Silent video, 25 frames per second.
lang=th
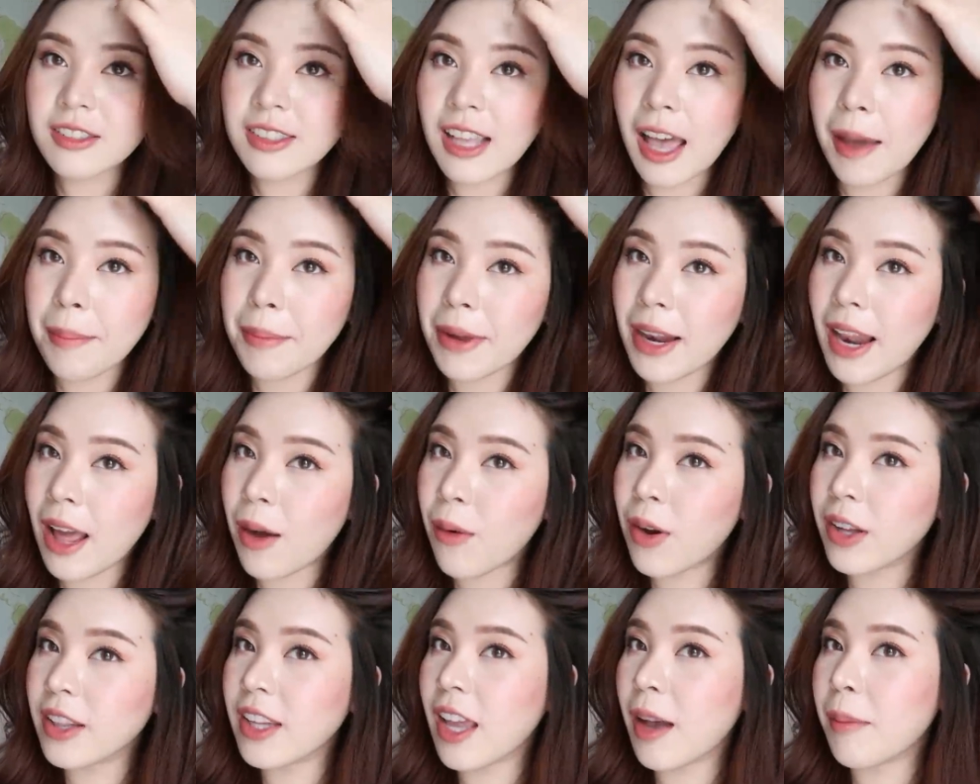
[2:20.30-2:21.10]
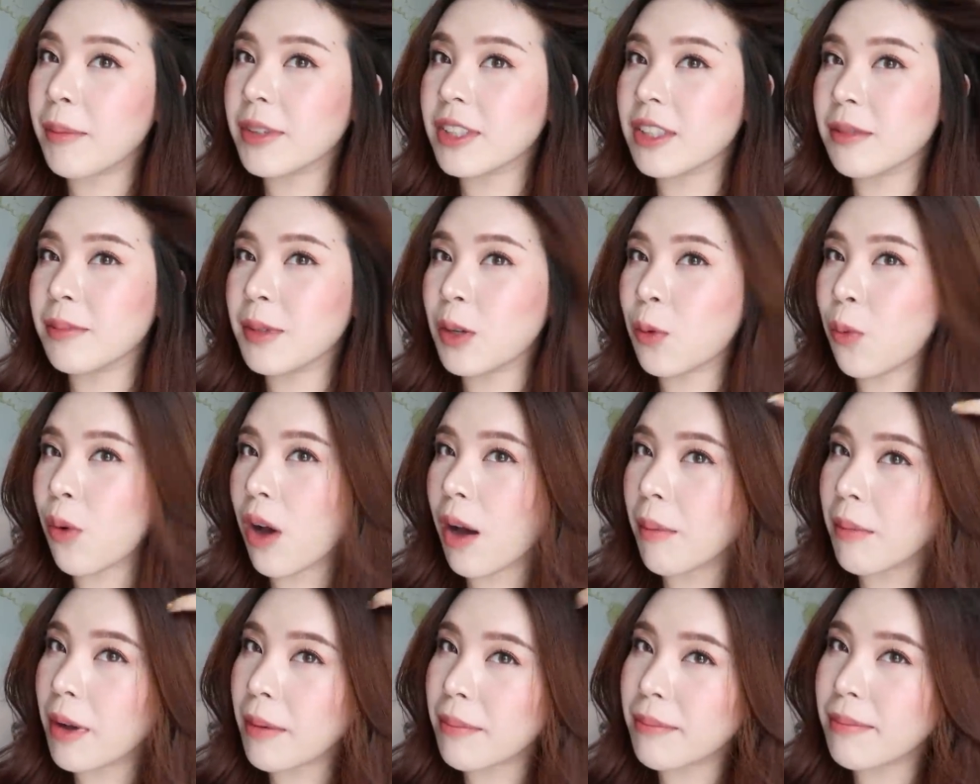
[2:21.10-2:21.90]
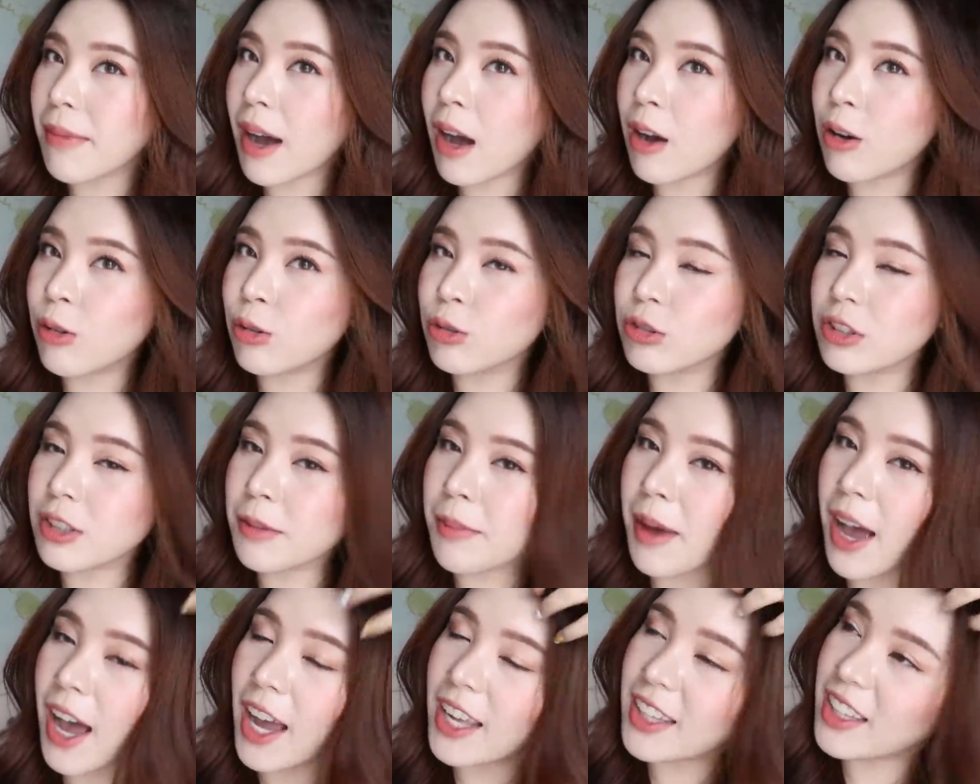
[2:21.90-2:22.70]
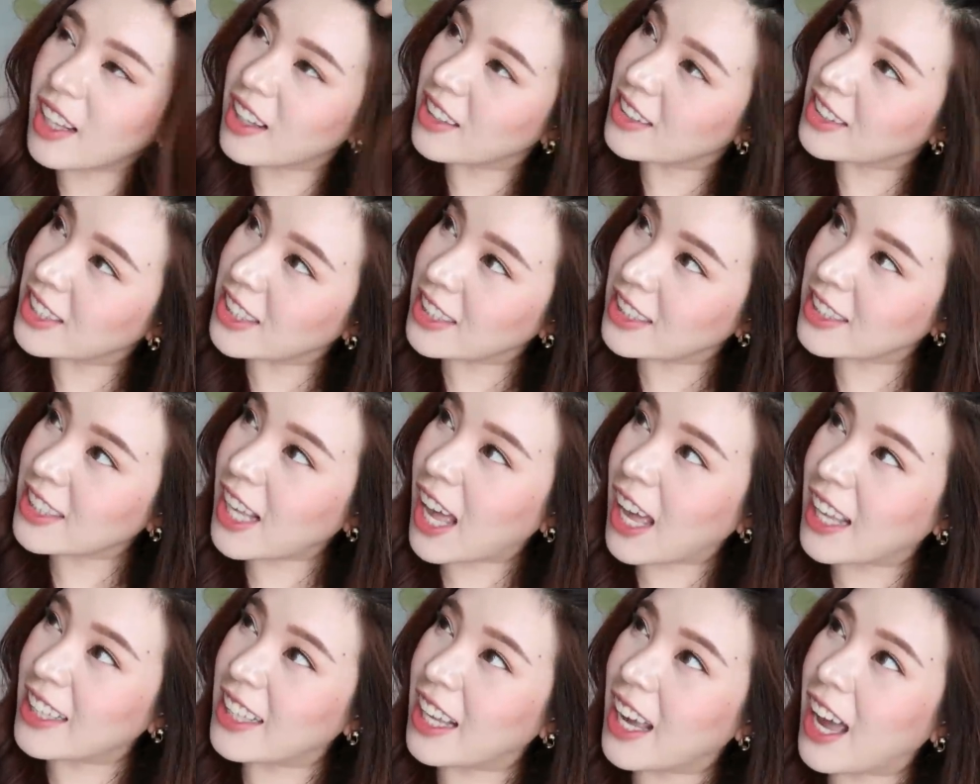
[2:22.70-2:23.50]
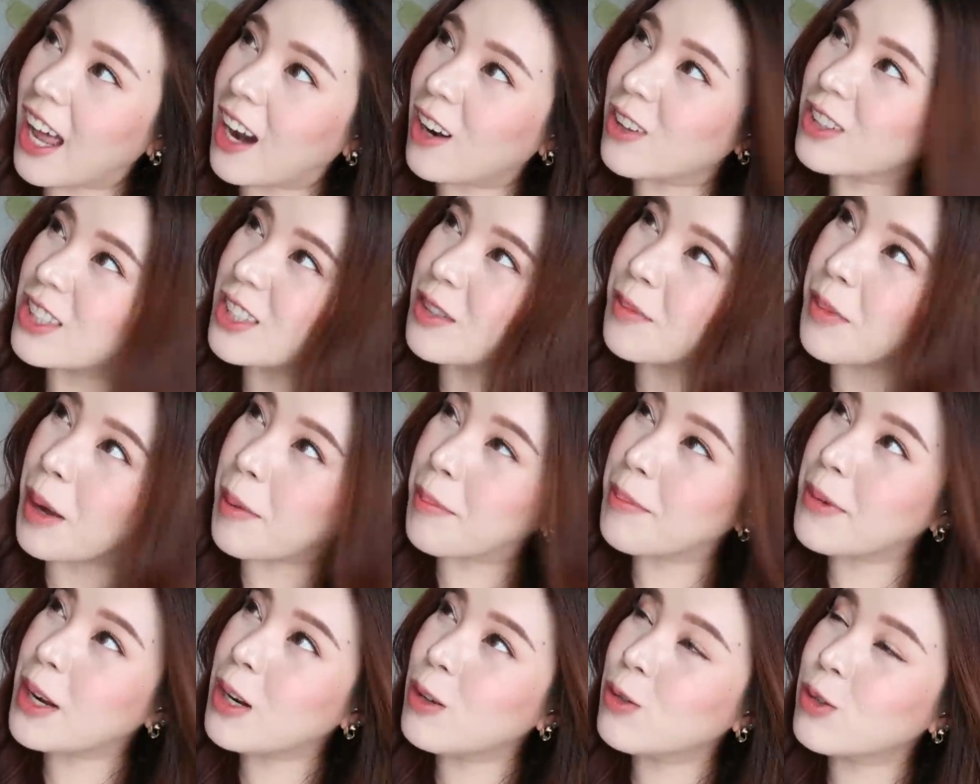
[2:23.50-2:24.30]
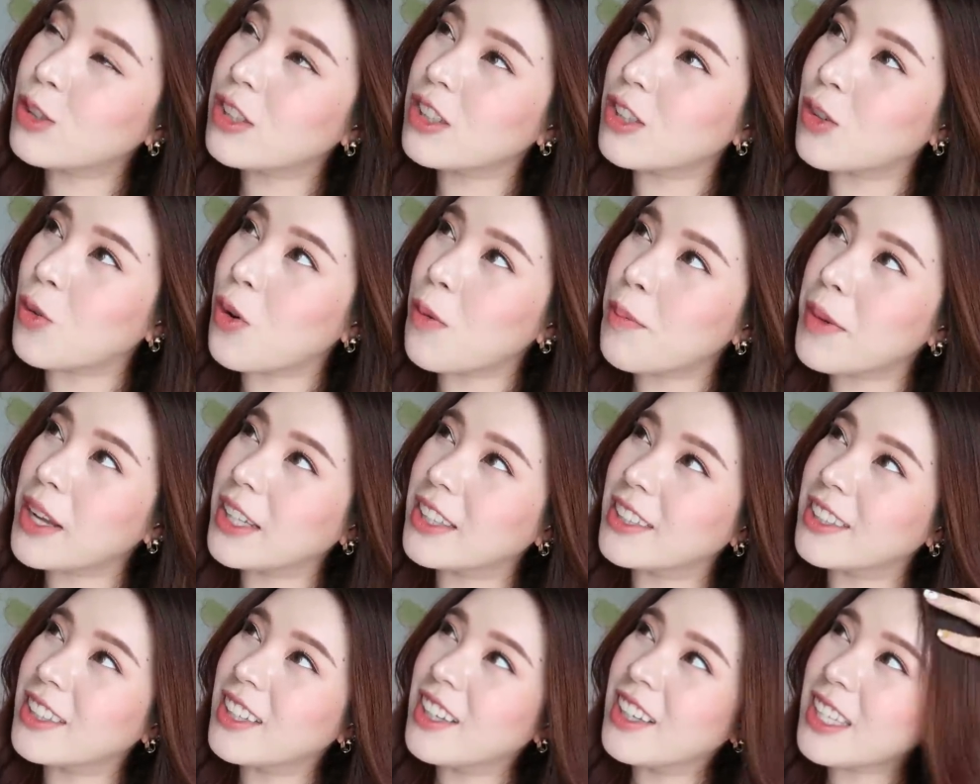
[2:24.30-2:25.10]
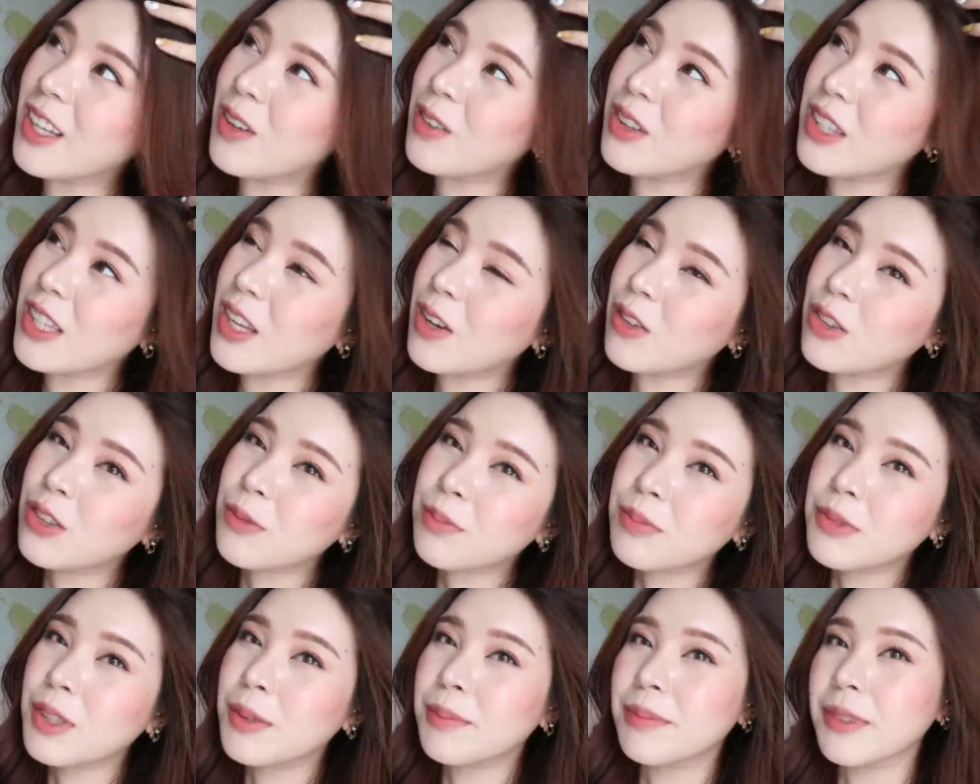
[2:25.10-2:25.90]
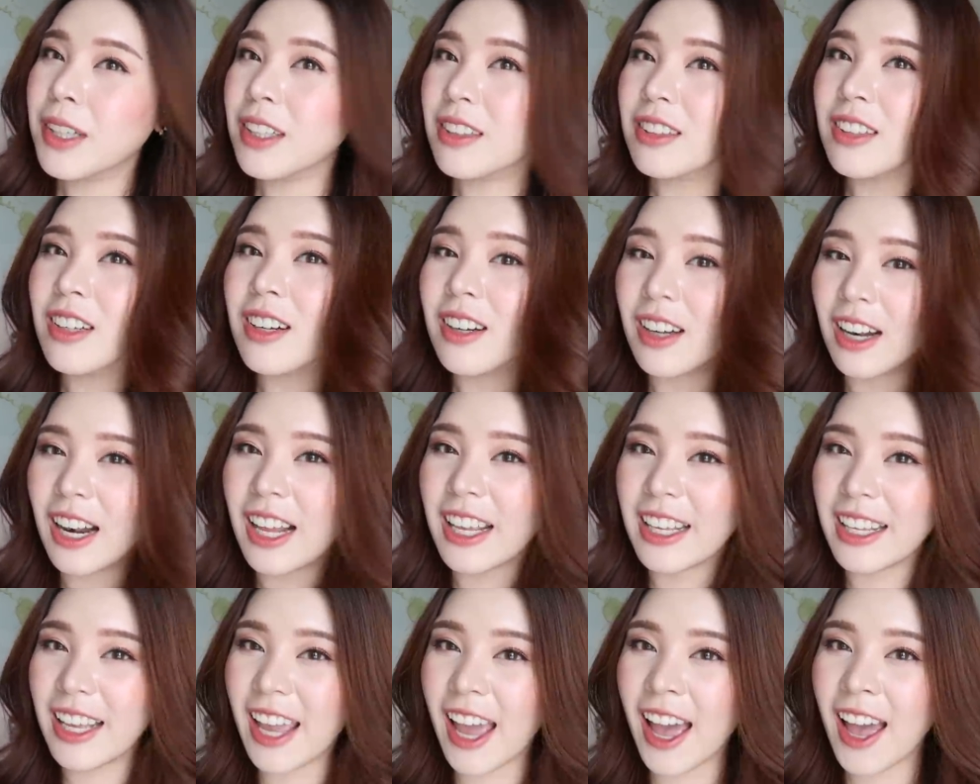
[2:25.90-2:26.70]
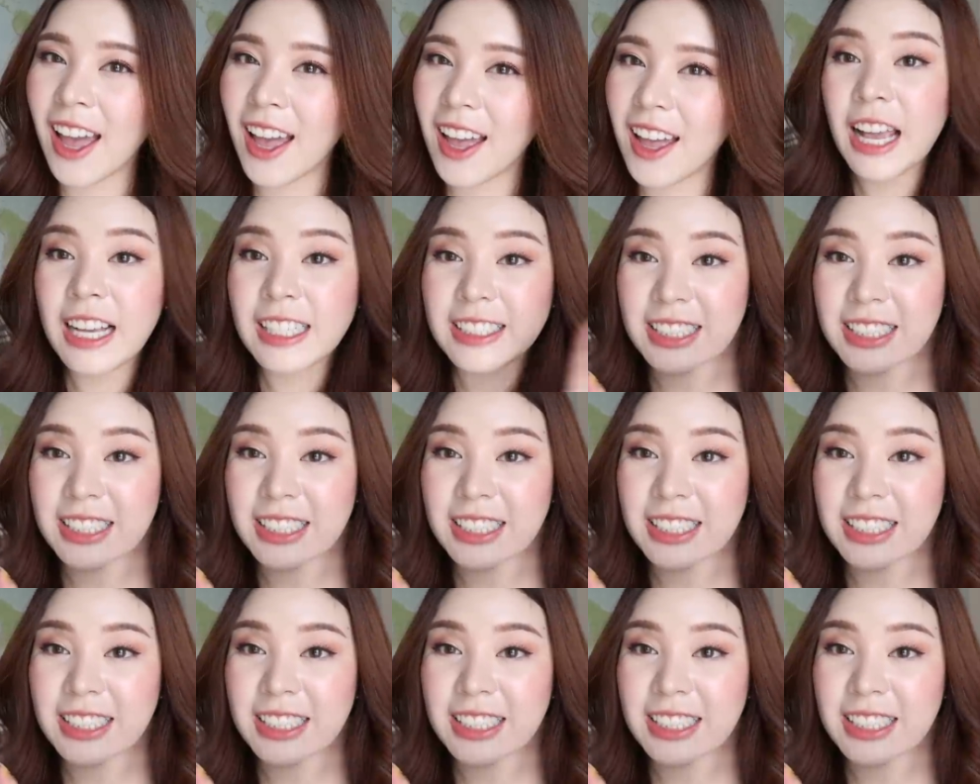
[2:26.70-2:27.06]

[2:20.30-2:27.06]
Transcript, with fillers: คือสระไปแล้วว่าเนี่ยมันจะมีความแบบเบาสบายหนังศีรษะนะคะเราจะแบบไม่รู้สึกว่ามันเหนียวเหนียวหนึบหนึบเหนอะเหนอะอะไรเงี้ย